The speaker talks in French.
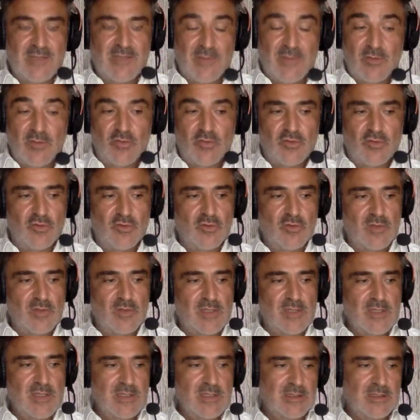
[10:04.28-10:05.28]
fan de judo
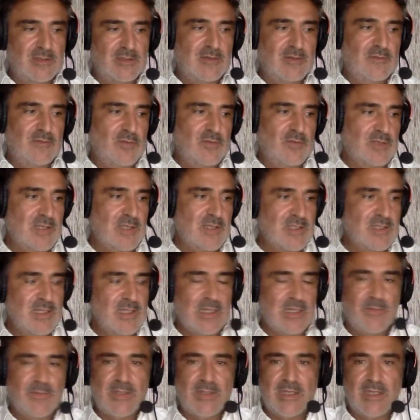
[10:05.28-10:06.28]
aussi, euh,
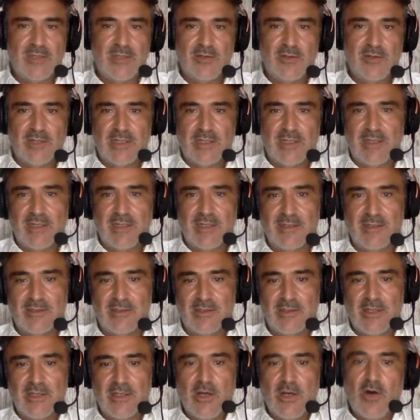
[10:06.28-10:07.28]
fantastique, la médaille d'or, les
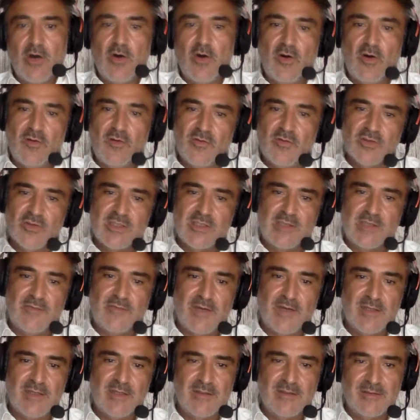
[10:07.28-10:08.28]
gars. En revanche,
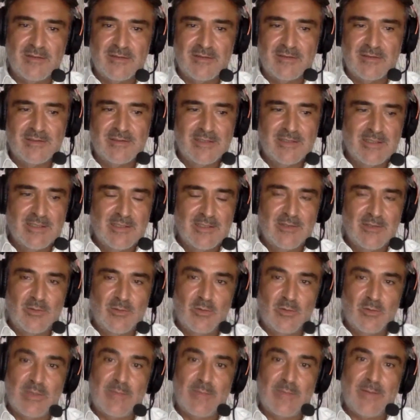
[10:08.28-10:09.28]
Stéphane,
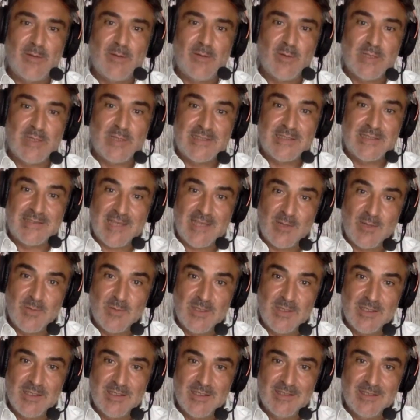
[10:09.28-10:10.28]
on n'a pas le droit de se
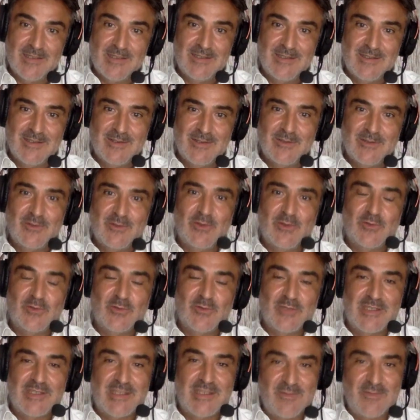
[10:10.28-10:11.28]
saluer quand on est
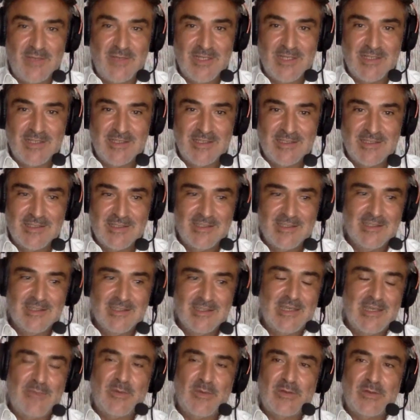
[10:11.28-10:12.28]
civil, et
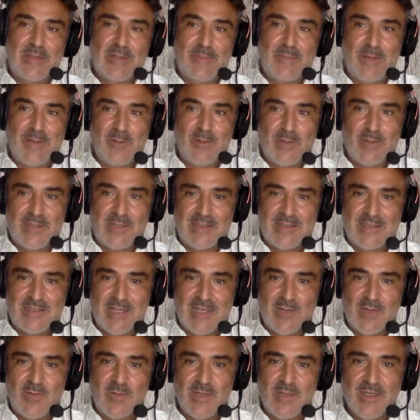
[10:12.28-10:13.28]
puis on n'a pas le droit de se
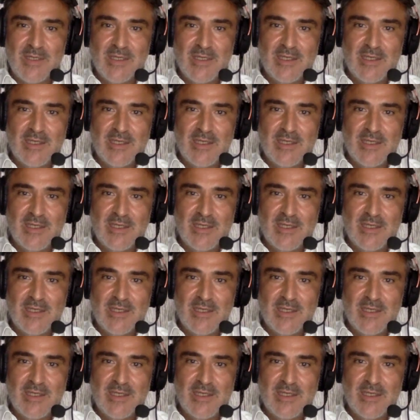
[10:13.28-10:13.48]
saluer